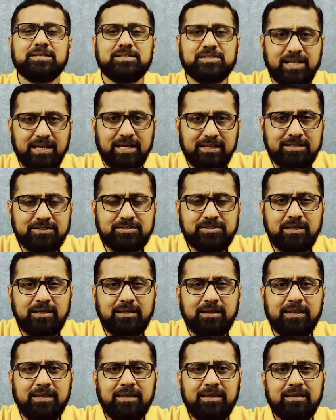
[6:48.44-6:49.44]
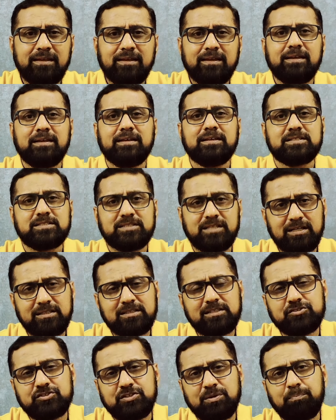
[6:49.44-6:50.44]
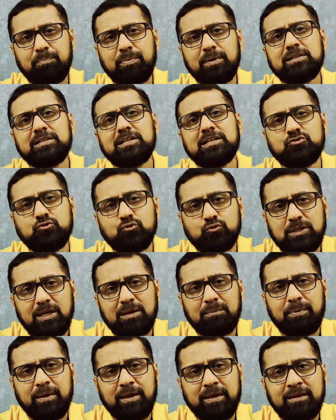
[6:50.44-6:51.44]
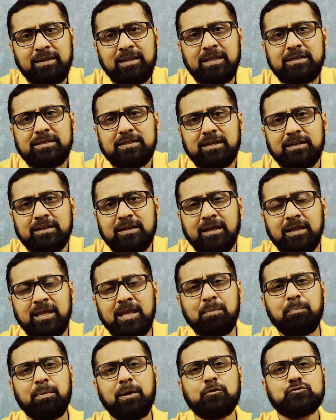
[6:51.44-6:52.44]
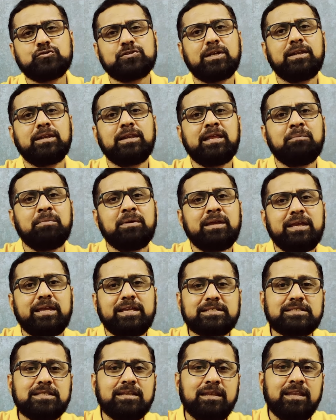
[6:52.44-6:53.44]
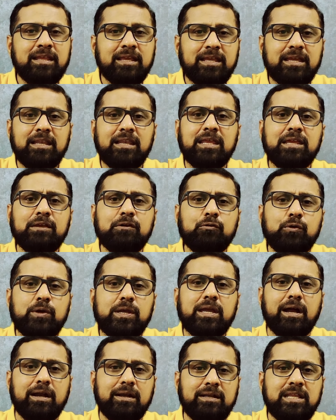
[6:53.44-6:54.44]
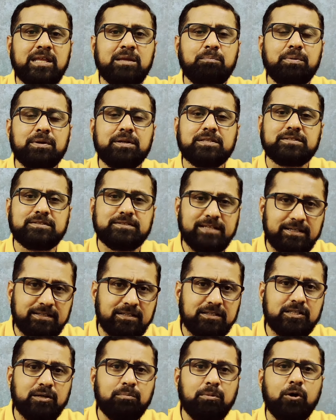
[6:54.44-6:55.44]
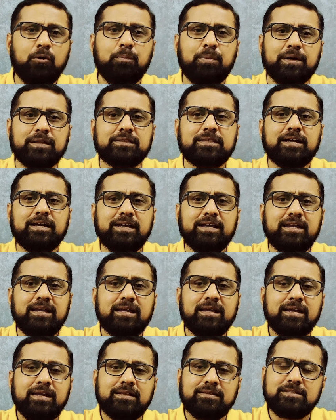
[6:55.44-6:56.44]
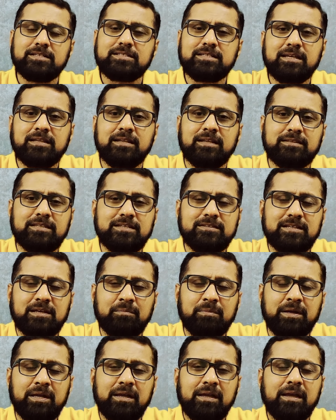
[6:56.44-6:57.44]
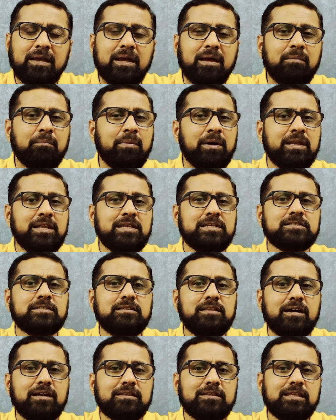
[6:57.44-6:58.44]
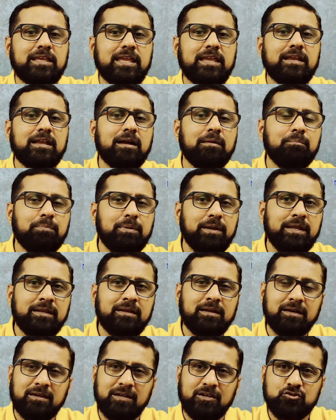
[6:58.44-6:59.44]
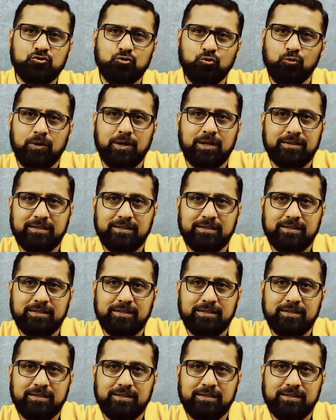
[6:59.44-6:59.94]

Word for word: ज्यादा चलने सख्त चप्पल या जूता पहनने या नंगे पांव चलने में इस निकली हुई हड्डी पर ज्यादा दबाव पड़ता है जिसके नतीजे में मरीज दर्द की कंप्लेन करना शुरू कर